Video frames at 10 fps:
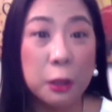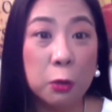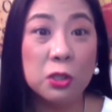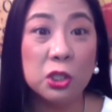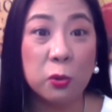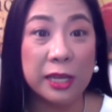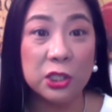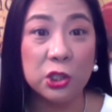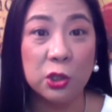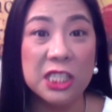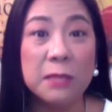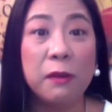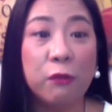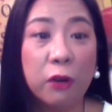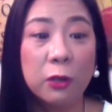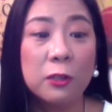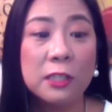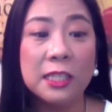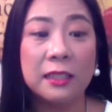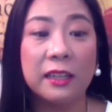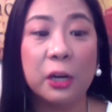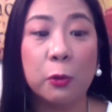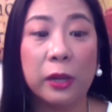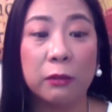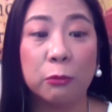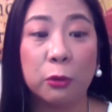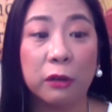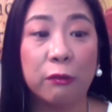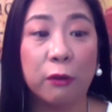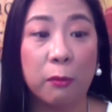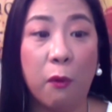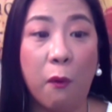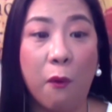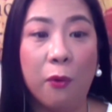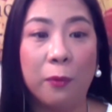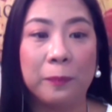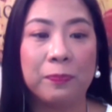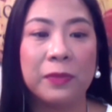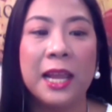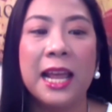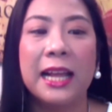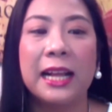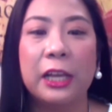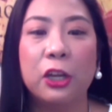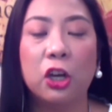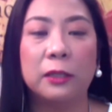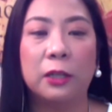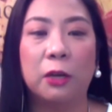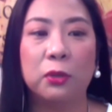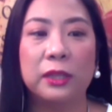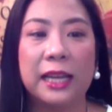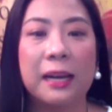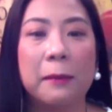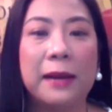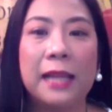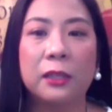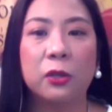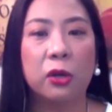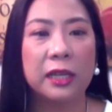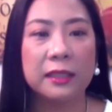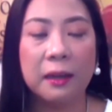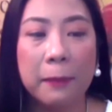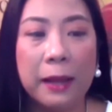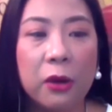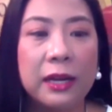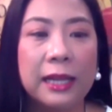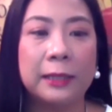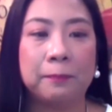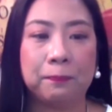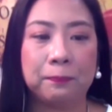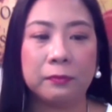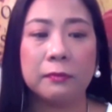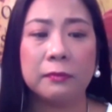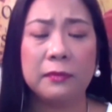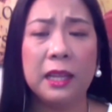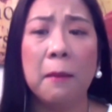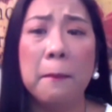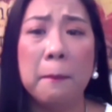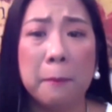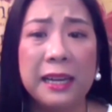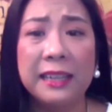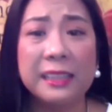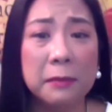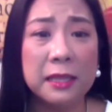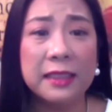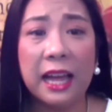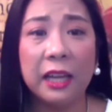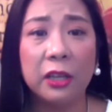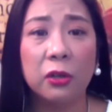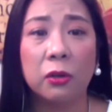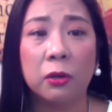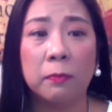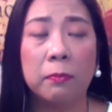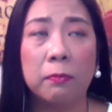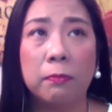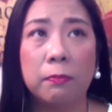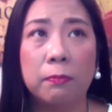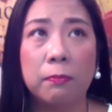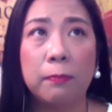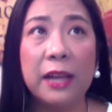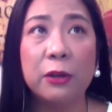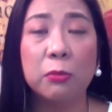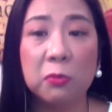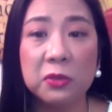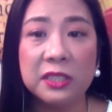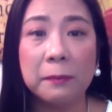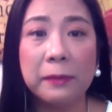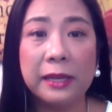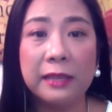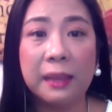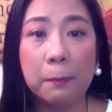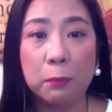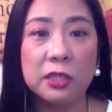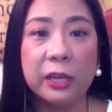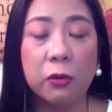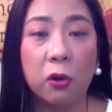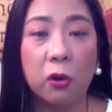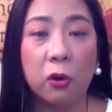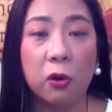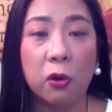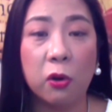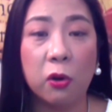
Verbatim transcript: those questions before considering work from home. Ngayon, oh, punta naman natin. O, oh, nagtrabaho na. Balik naman tayo. Paano mo sabihin tapos na yung oras